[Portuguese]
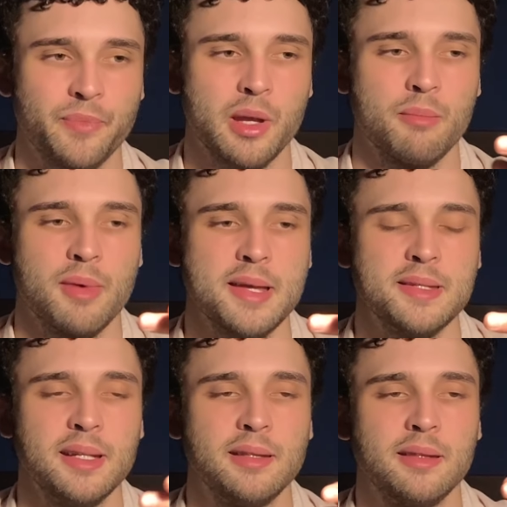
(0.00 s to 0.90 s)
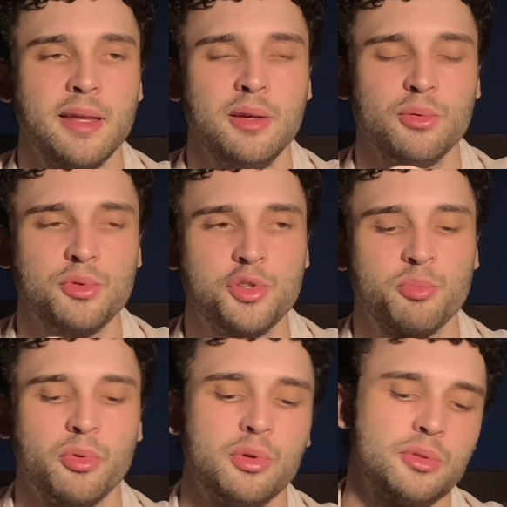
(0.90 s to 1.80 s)
mas ele tem alguns
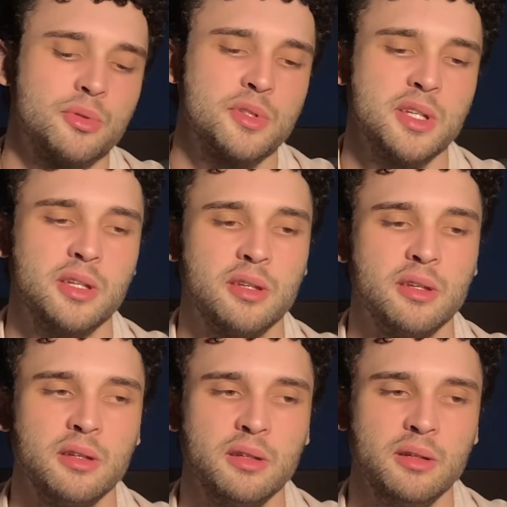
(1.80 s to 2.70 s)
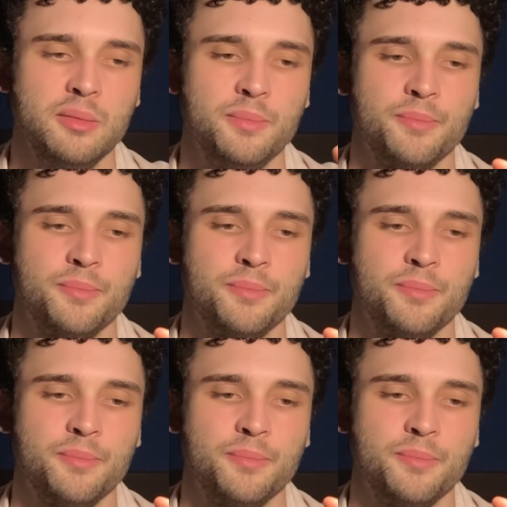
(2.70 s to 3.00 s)
pontos em que,